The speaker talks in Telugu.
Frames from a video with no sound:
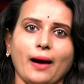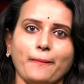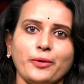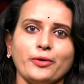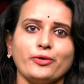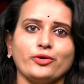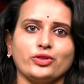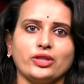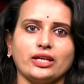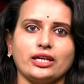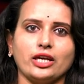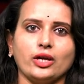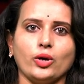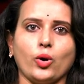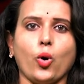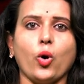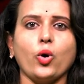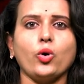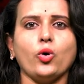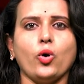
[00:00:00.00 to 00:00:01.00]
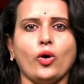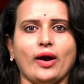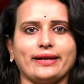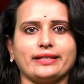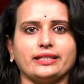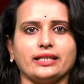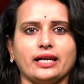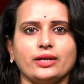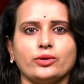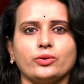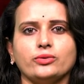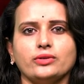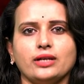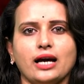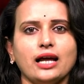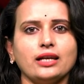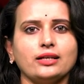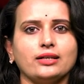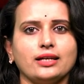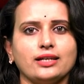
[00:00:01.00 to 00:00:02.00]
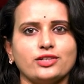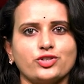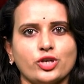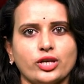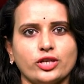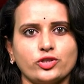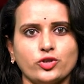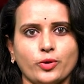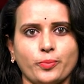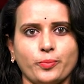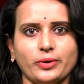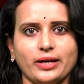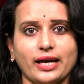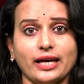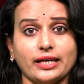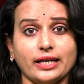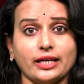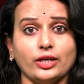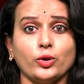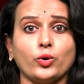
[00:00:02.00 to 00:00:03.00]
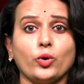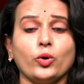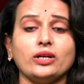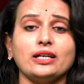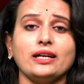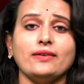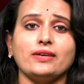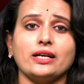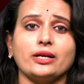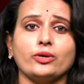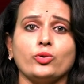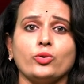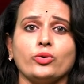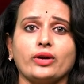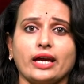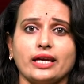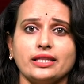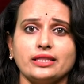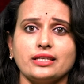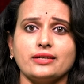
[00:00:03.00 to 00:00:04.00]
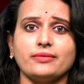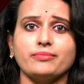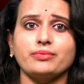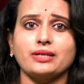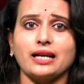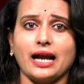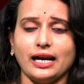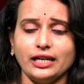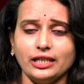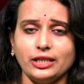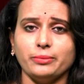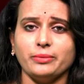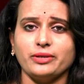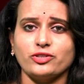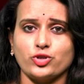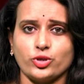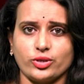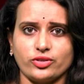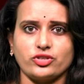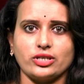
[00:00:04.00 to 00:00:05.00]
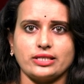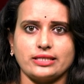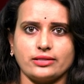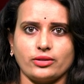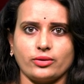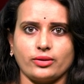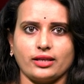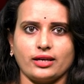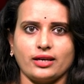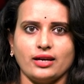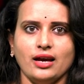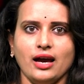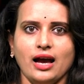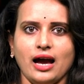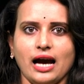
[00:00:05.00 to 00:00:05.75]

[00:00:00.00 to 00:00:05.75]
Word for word: అభివృద్ధికి ఒక్కో హెక్టార్కు నాలుగు లక్షల చొప్పున రెండు కోట్ల వరకు కేంద్రం గ్రాంట్ మంజూరు చేస్తోంది